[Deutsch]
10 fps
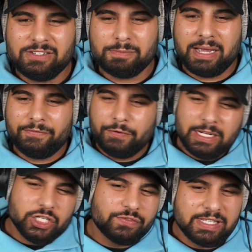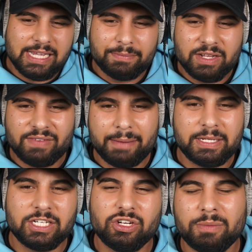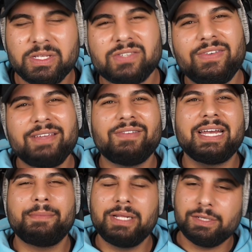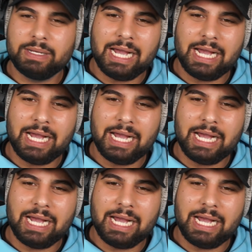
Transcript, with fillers: ich meine, viele Schwitzer haben den weiblichen genommen, deswegen war der mir nicht mehr